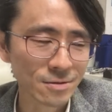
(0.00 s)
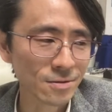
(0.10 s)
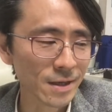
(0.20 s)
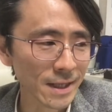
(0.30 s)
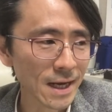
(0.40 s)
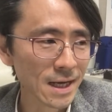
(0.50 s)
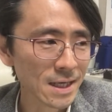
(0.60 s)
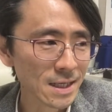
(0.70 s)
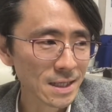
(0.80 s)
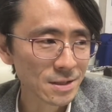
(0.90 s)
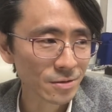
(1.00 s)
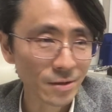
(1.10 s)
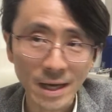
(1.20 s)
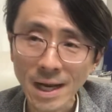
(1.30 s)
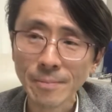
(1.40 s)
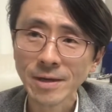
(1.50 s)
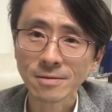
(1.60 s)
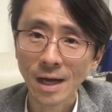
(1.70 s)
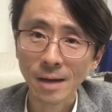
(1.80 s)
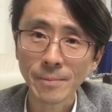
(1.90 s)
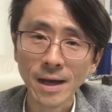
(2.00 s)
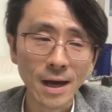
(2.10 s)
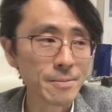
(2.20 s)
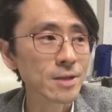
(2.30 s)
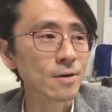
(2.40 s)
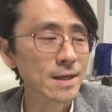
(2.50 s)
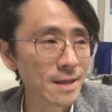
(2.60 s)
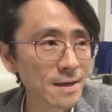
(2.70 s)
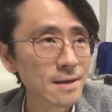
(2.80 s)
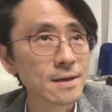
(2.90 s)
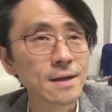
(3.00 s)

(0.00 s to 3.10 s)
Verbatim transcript: て言うのかなその選べる壁紙とかね